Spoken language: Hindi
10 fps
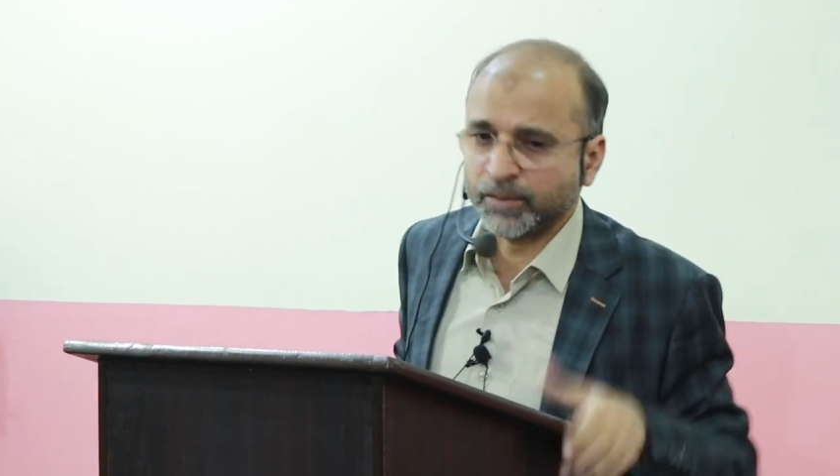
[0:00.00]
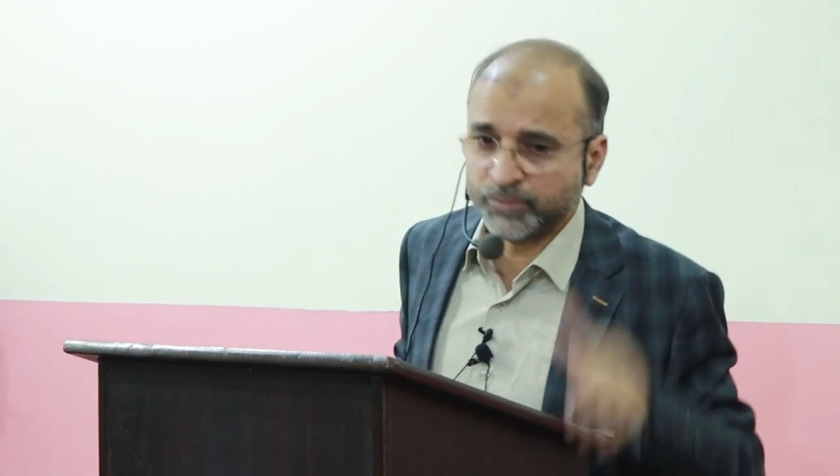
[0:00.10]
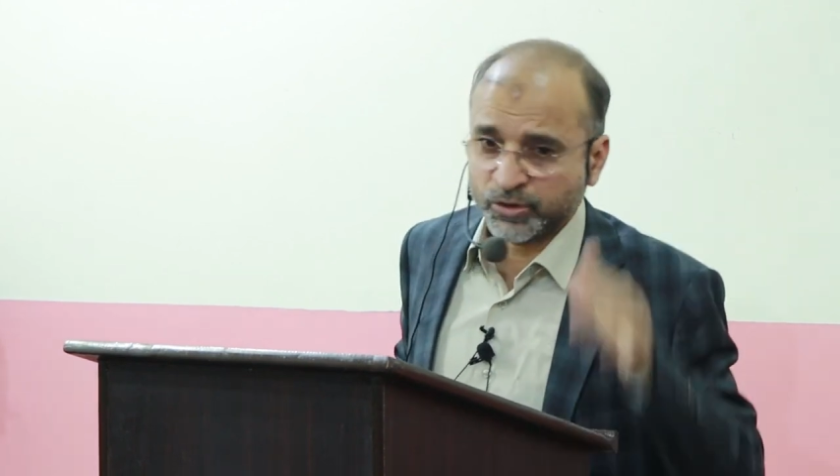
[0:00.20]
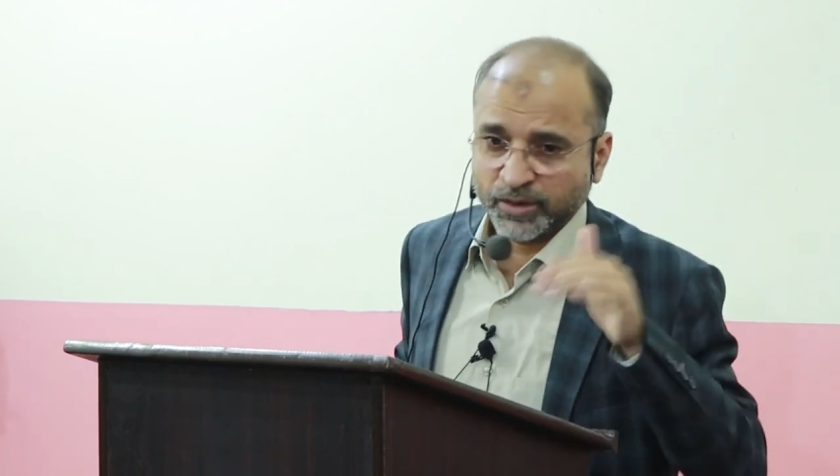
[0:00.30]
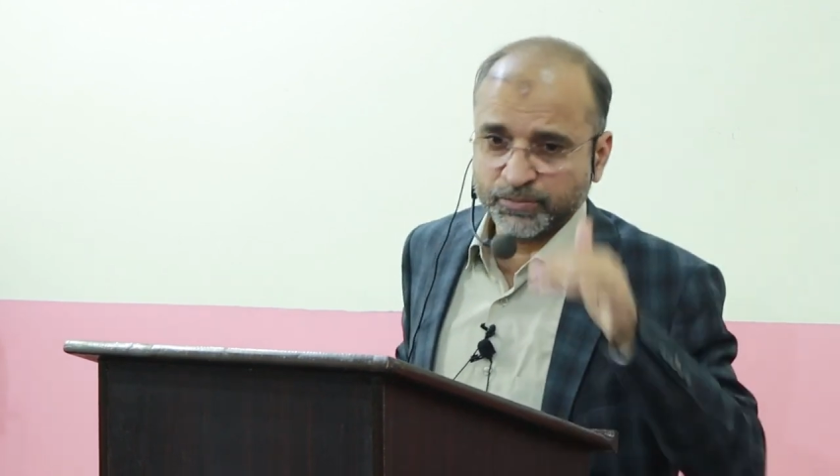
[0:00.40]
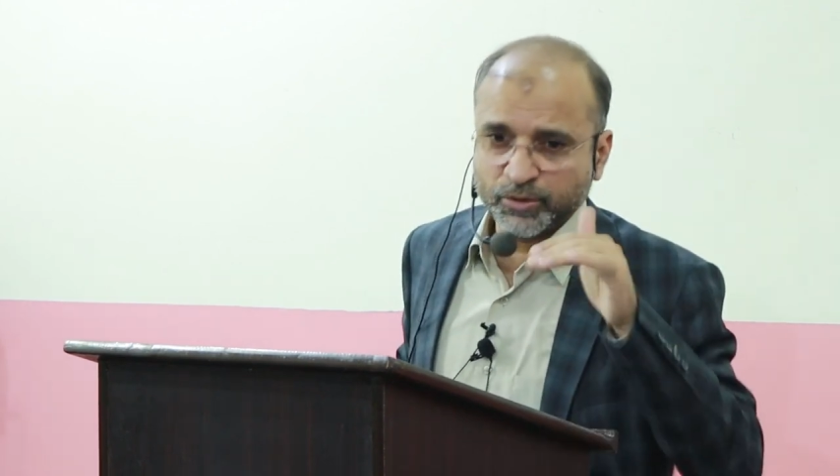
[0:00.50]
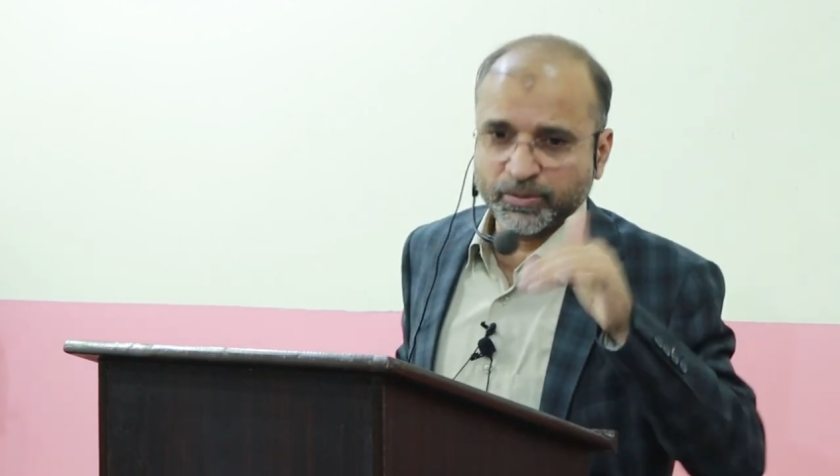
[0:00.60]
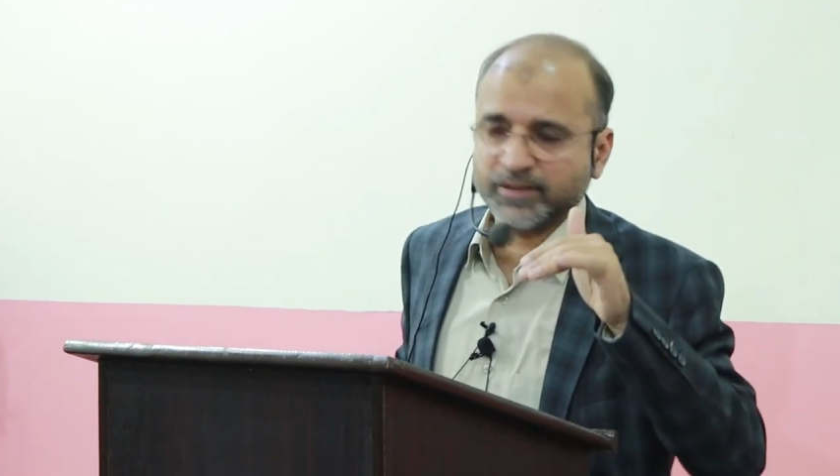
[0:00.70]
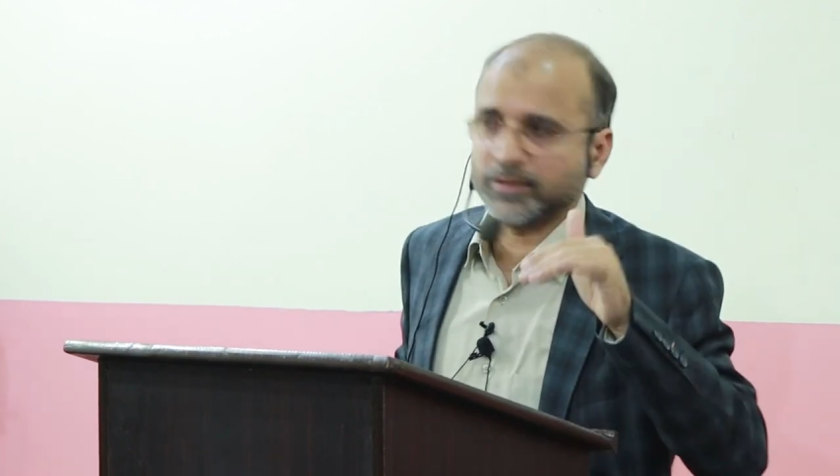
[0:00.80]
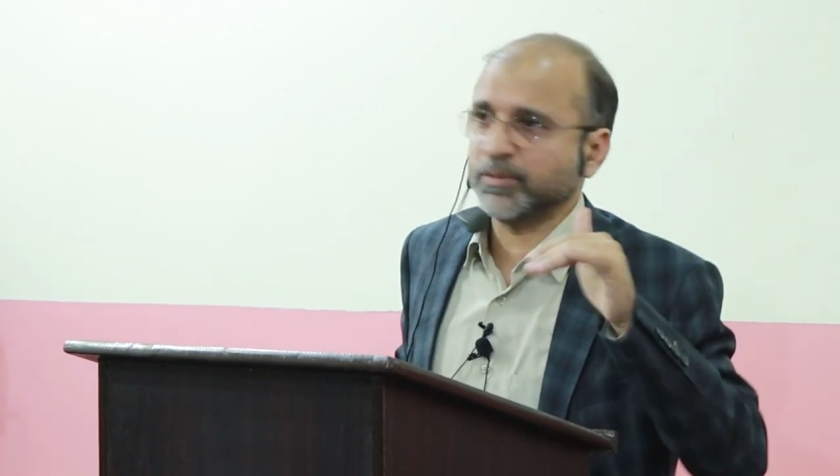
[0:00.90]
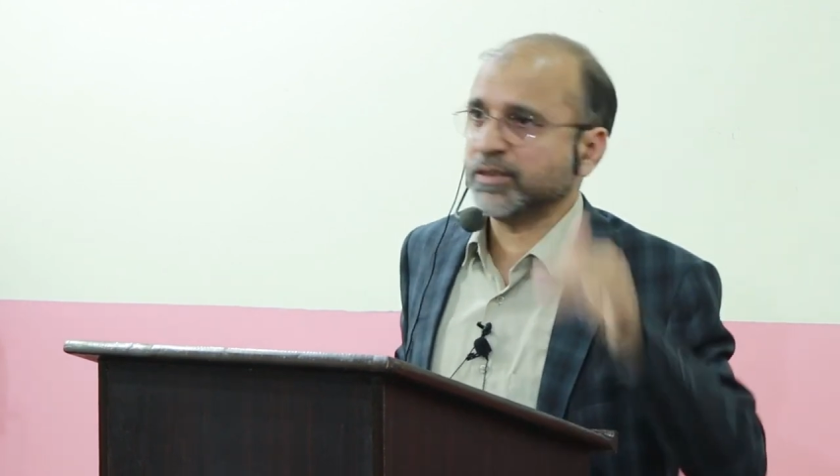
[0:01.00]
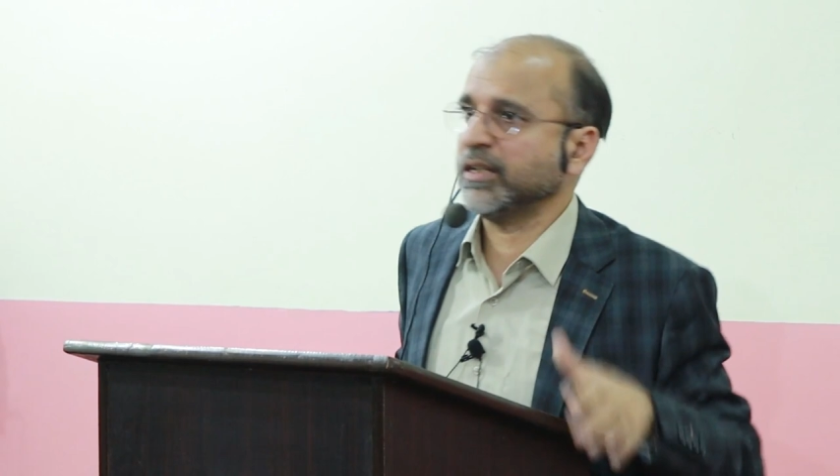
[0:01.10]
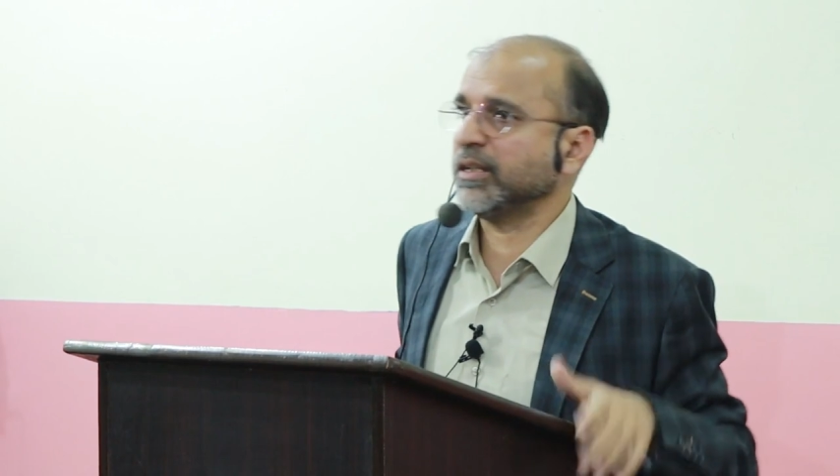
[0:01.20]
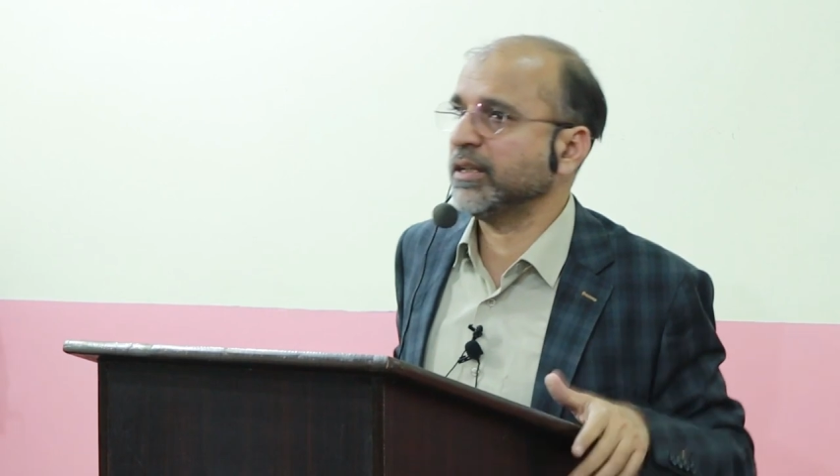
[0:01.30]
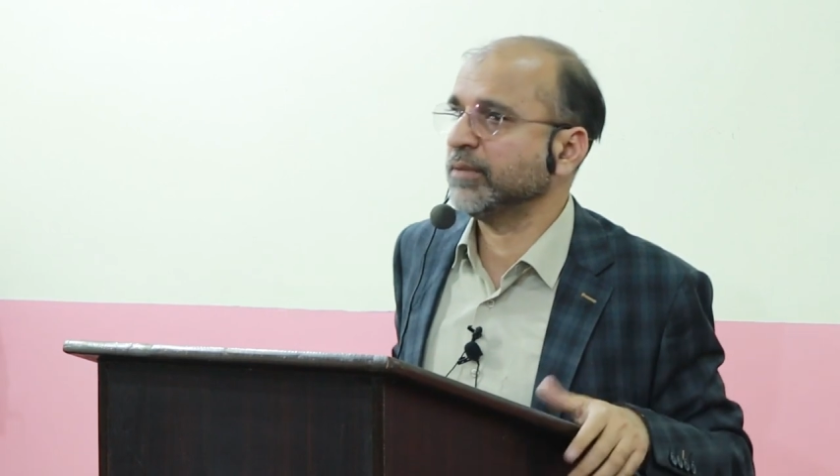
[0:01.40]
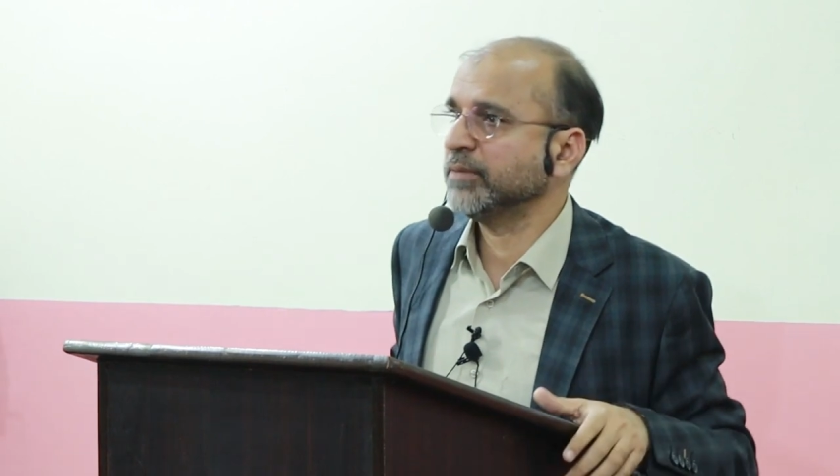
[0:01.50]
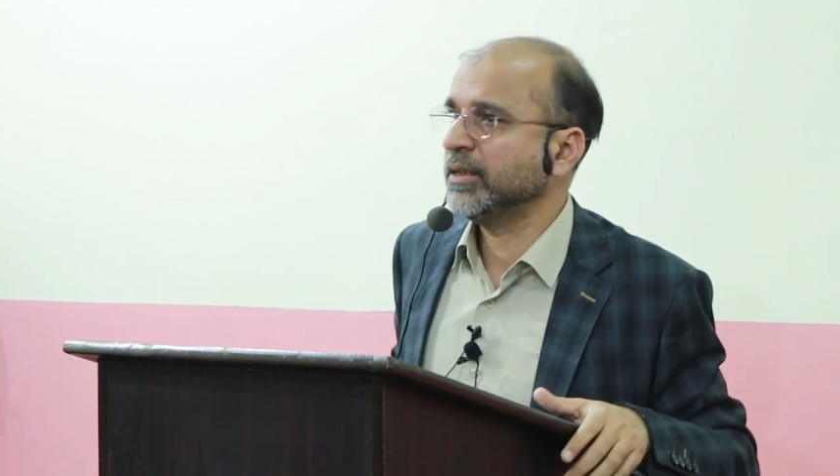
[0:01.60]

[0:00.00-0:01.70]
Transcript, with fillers: अब जो अब जो बात समझने की है